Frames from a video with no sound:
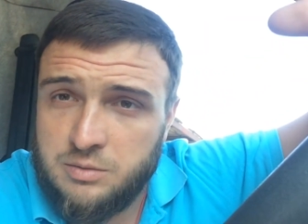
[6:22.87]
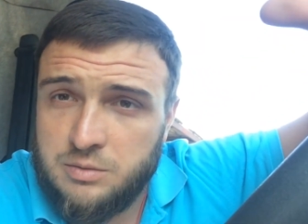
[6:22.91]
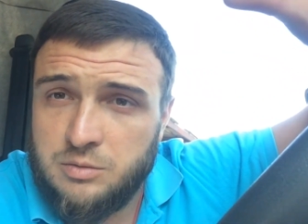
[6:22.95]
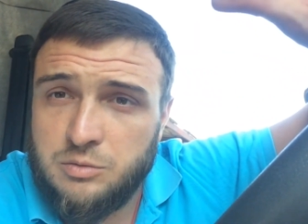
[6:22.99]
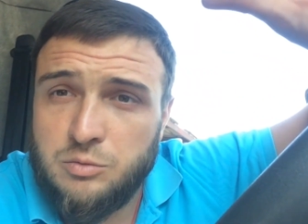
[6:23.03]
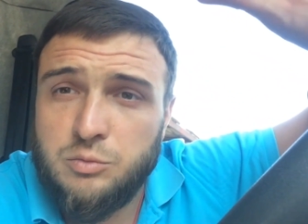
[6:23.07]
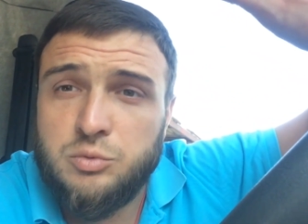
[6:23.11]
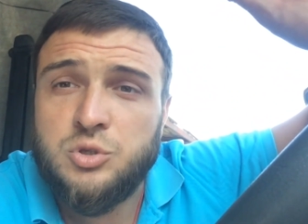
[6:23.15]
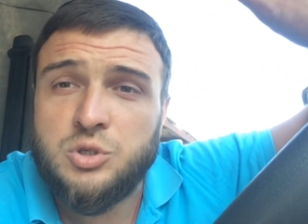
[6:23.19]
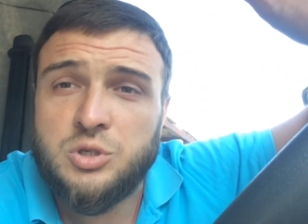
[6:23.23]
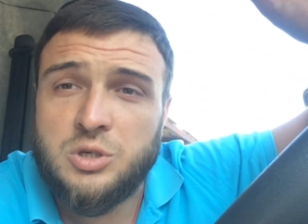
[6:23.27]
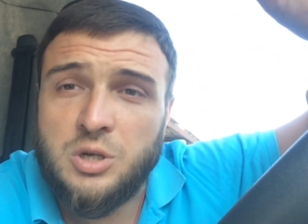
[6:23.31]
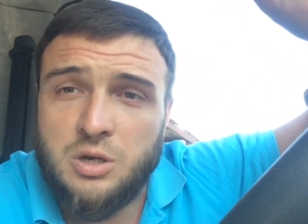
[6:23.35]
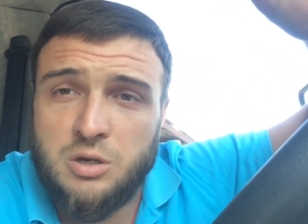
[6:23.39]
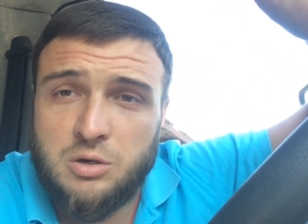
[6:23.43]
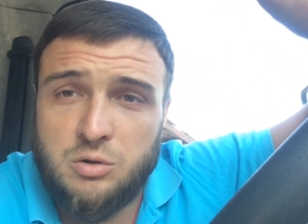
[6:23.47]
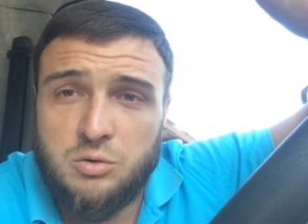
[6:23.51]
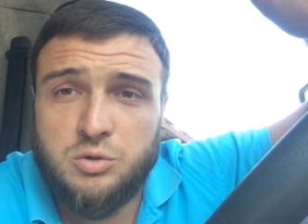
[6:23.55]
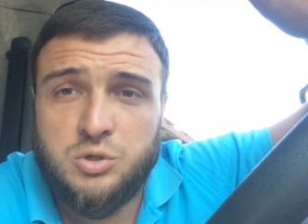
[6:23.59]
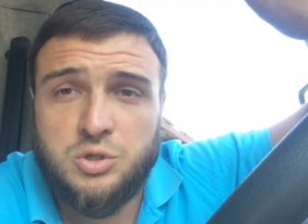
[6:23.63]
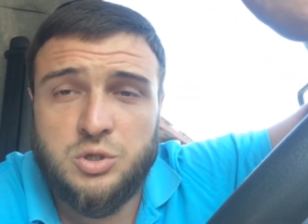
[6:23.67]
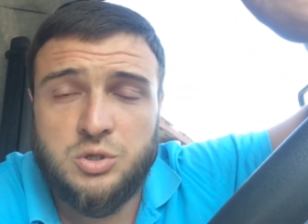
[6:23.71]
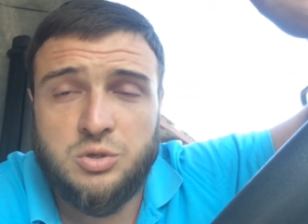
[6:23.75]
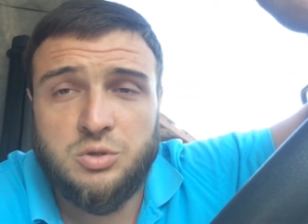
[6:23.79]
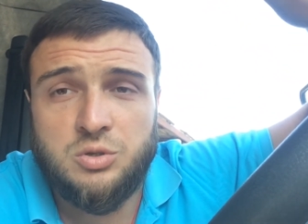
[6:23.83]
Лучше,
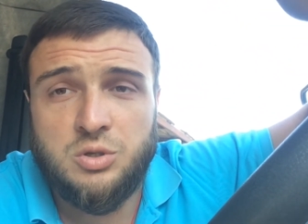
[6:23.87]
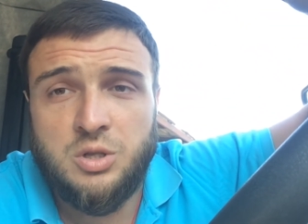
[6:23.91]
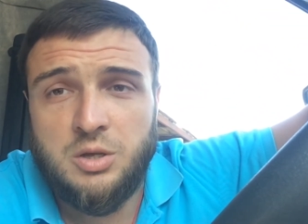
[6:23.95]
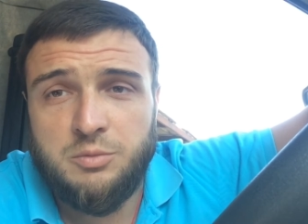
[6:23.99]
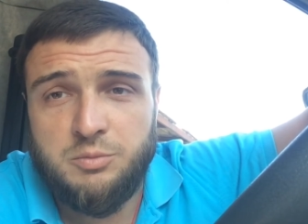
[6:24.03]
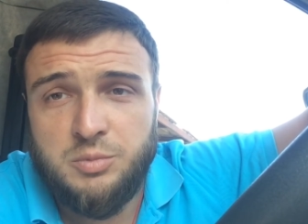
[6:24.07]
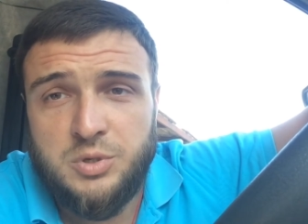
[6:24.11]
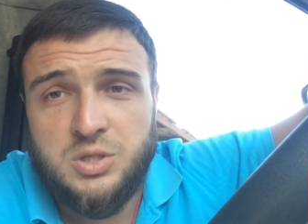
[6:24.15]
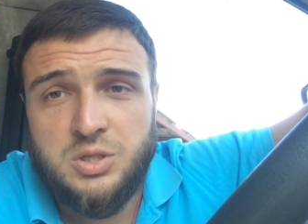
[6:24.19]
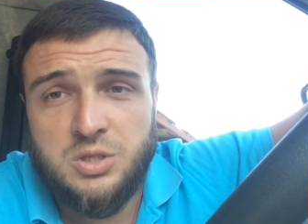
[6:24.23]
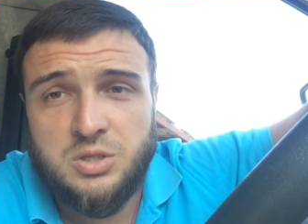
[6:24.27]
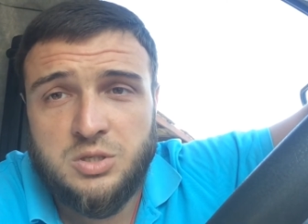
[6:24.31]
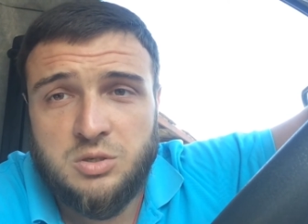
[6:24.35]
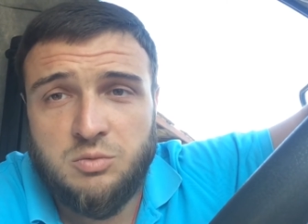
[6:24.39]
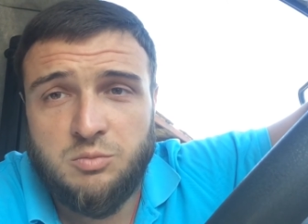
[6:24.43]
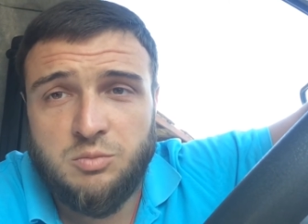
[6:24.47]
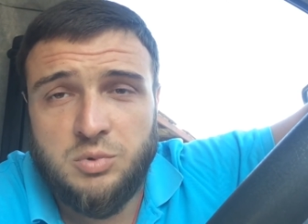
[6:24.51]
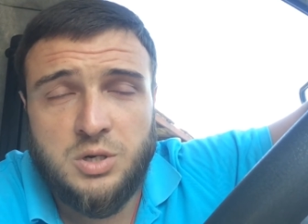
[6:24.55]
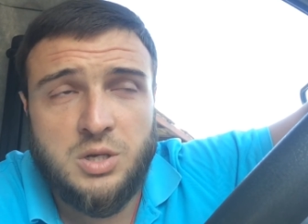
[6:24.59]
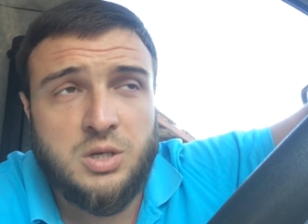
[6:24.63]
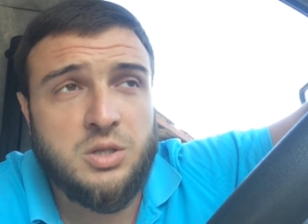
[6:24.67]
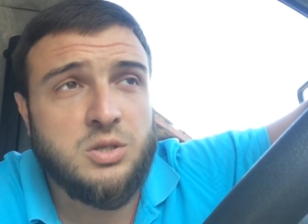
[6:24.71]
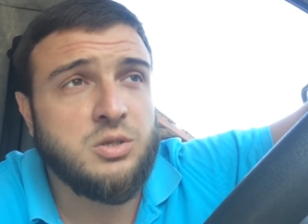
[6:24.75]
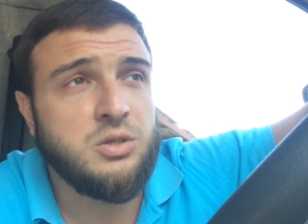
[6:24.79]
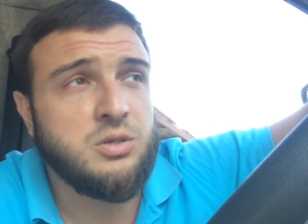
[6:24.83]
короче, для бизнеса
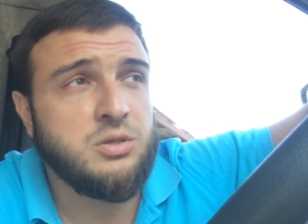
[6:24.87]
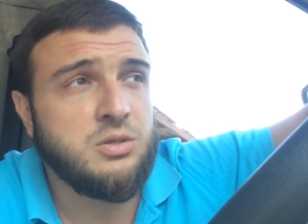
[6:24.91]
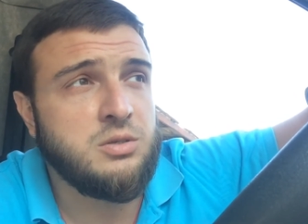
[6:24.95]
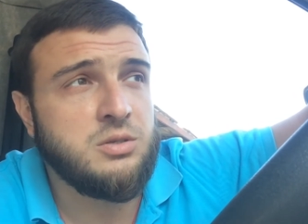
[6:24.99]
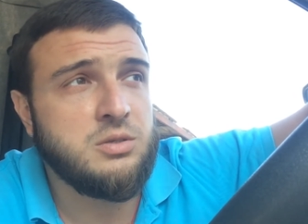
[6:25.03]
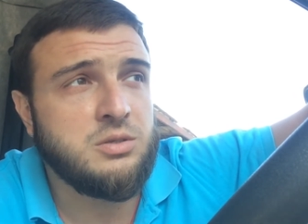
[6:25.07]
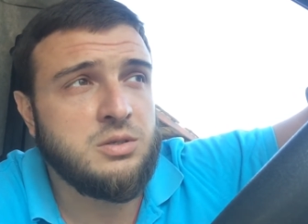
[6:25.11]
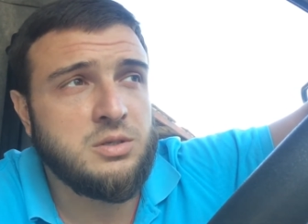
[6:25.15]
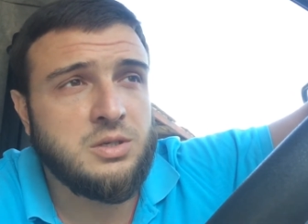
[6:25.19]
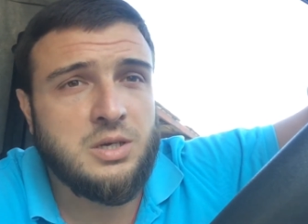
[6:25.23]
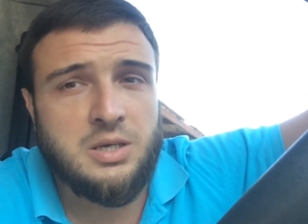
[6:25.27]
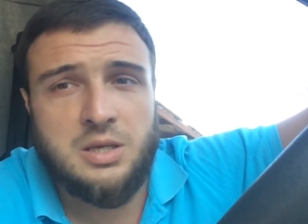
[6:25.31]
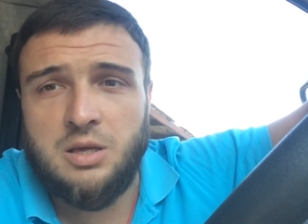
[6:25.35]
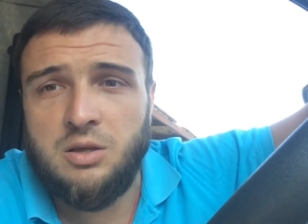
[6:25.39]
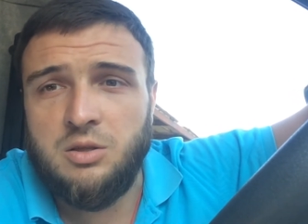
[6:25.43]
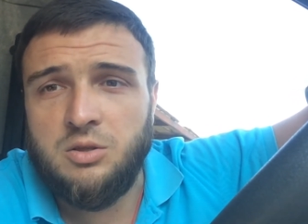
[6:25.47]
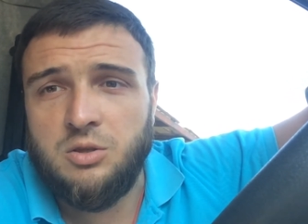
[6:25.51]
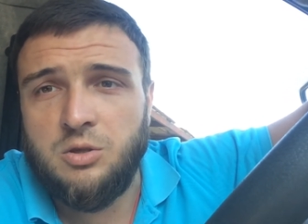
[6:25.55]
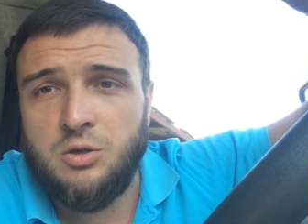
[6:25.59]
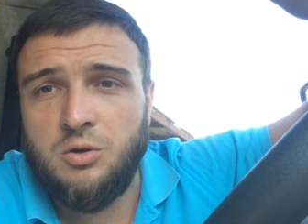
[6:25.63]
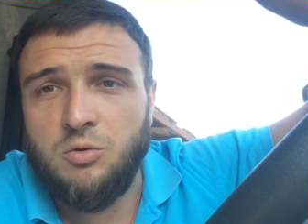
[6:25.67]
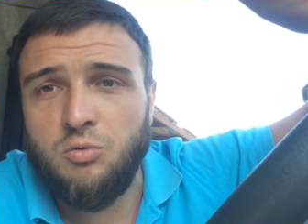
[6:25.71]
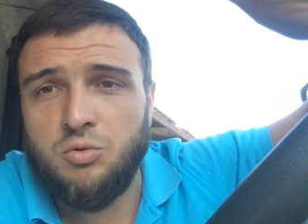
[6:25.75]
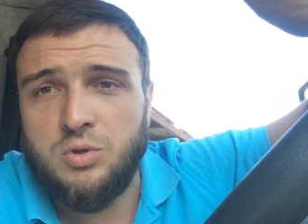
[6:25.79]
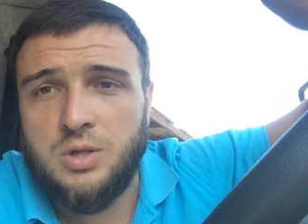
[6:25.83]
брать
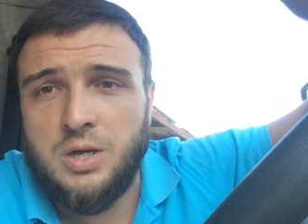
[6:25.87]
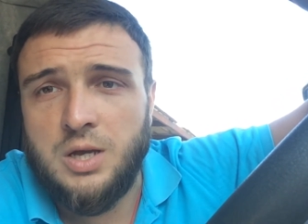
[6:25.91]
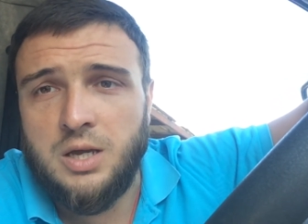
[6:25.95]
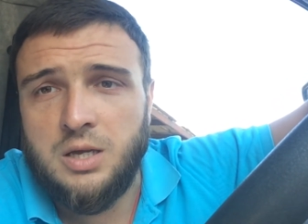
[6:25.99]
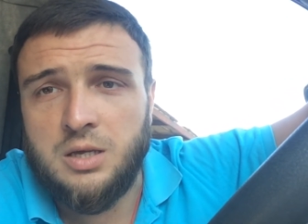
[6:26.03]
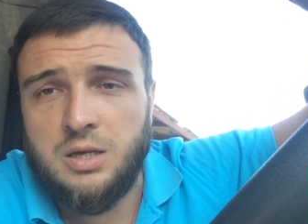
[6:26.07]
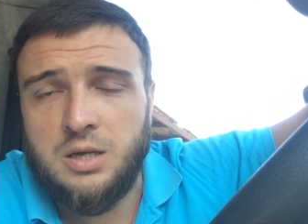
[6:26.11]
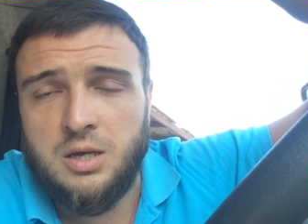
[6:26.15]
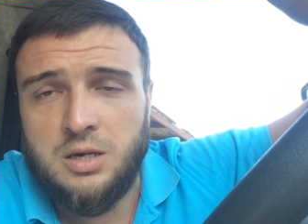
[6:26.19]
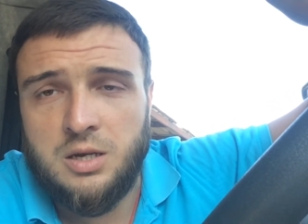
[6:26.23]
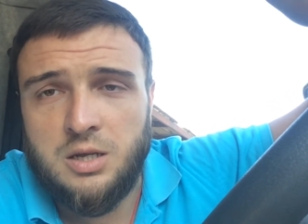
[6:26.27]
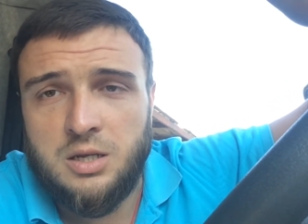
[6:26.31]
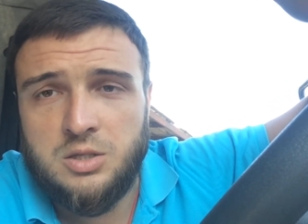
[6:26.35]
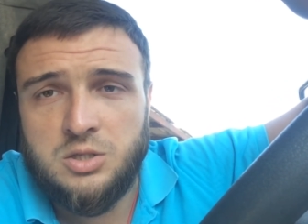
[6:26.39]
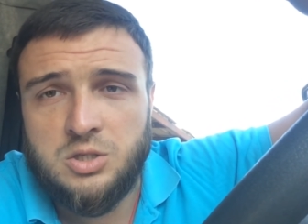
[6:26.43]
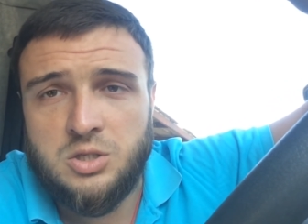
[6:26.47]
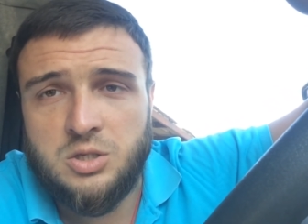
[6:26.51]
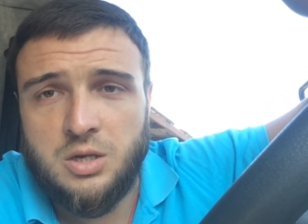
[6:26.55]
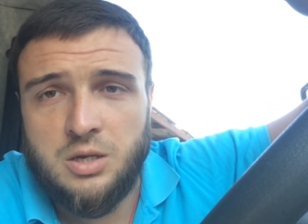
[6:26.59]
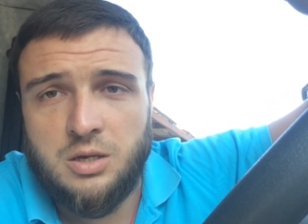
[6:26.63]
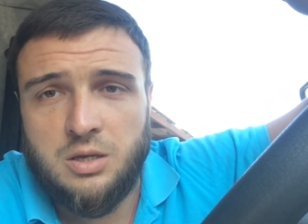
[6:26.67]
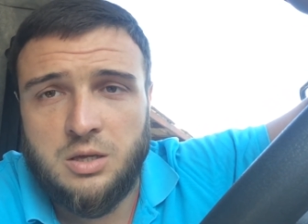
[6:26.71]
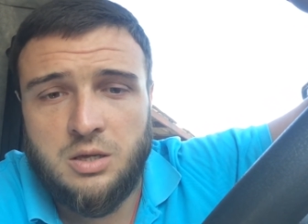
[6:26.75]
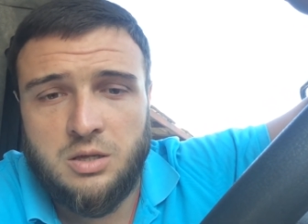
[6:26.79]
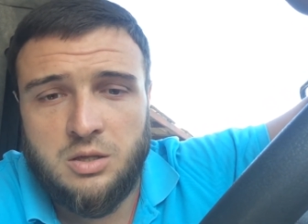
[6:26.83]
какие-нибудь Hyundai, и корейцы
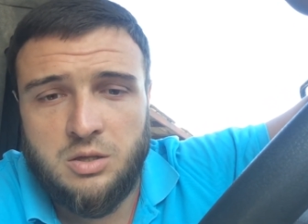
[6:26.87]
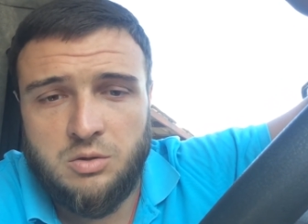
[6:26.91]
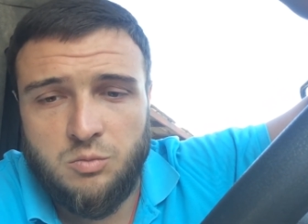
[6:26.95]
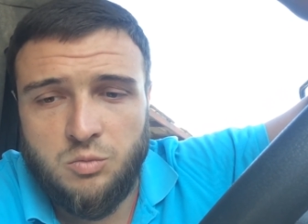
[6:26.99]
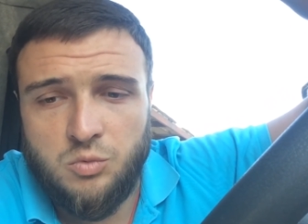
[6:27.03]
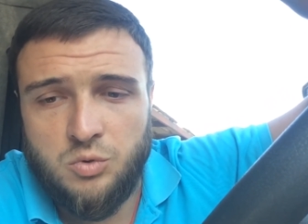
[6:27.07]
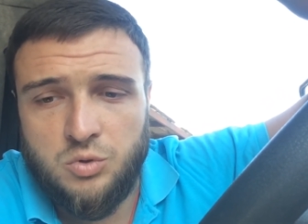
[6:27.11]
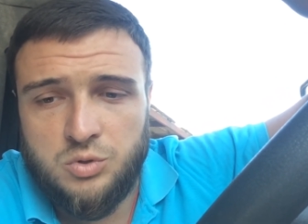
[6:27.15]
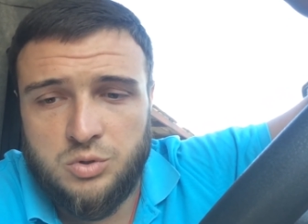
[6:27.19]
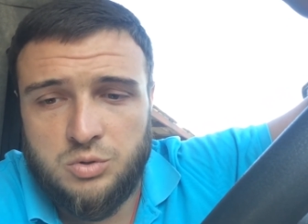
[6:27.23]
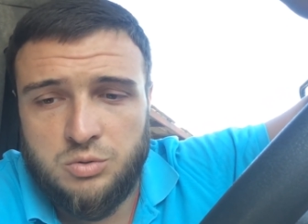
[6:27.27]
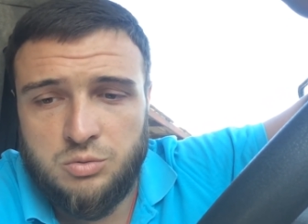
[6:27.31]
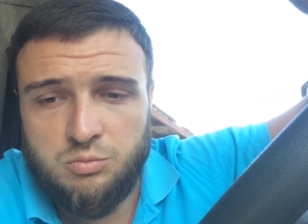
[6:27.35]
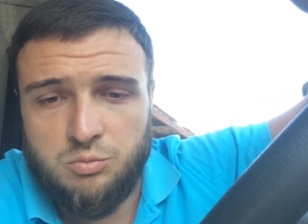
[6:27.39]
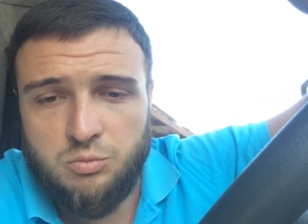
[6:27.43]
какие-нибудь.